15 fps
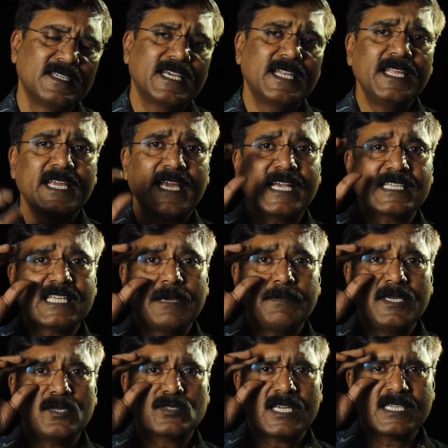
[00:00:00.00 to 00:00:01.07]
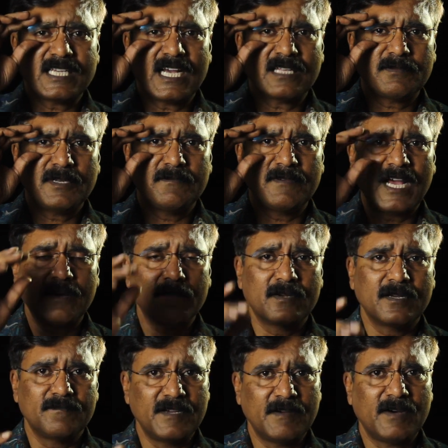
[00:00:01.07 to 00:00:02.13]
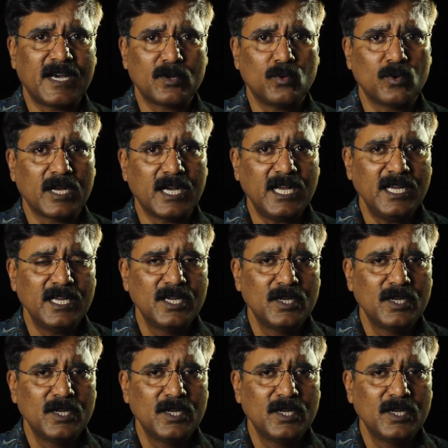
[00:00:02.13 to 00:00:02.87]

यानी कैसा भी उसके साथ में व्यवहार होगा